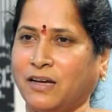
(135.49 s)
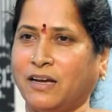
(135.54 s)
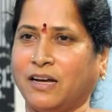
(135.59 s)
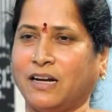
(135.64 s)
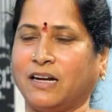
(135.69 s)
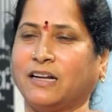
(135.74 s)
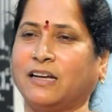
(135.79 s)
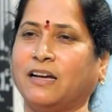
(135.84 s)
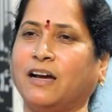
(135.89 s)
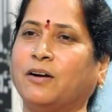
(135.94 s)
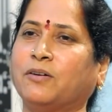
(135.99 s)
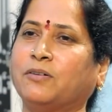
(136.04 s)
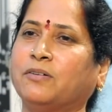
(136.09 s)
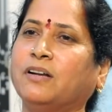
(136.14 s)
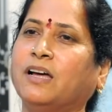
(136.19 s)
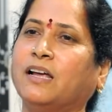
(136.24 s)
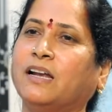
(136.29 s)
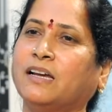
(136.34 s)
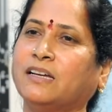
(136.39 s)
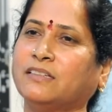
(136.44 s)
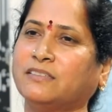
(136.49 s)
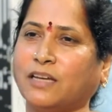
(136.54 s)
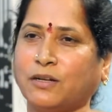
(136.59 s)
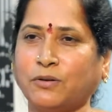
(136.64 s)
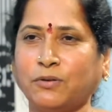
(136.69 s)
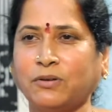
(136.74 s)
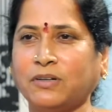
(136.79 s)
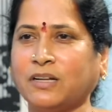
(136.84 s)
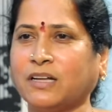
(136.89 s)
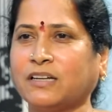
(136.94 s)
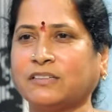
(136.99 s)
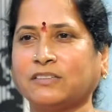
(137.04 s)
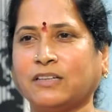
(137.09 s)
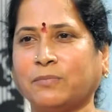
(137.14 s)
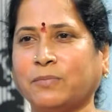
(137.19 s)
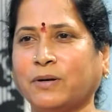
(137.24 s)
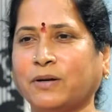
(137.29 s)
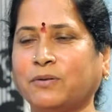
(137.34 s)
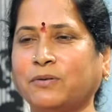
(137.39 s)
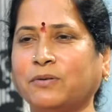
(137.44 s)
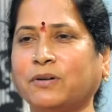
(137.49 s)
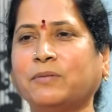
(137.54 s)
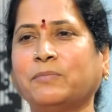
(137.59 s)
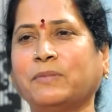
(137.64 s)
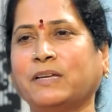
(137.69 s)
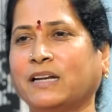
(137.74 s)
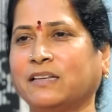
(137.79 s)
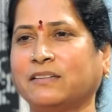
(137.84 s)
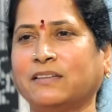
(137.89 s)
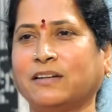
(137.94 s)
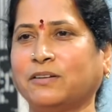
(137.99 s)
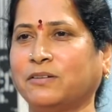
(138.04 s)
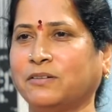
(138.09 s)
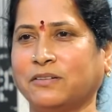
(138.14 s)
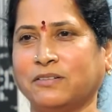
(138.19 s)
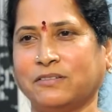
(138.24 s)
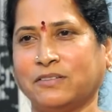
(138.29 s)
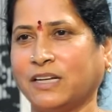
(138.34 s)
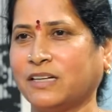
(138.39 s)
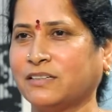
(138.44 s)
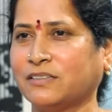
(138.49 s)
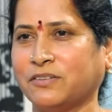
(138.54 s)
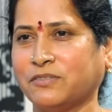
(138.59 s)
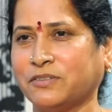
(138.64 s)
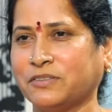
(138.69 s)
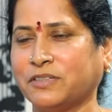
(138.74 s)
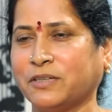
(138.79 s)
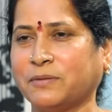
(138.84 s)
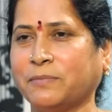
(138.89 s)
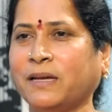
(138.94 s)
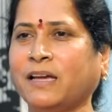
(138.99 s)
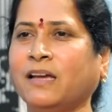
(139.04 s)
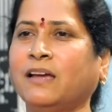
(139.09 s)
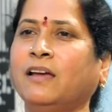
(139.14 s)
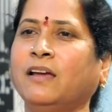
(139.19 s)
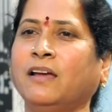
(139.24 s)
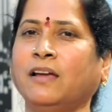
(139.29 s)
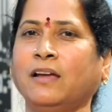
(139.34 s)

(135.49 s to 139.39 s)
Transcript: అక్కడ కాకుండా అలాగే సరూర్ నగర్ సభకు కూడా మీరందరూ తెలిసిన విషయమే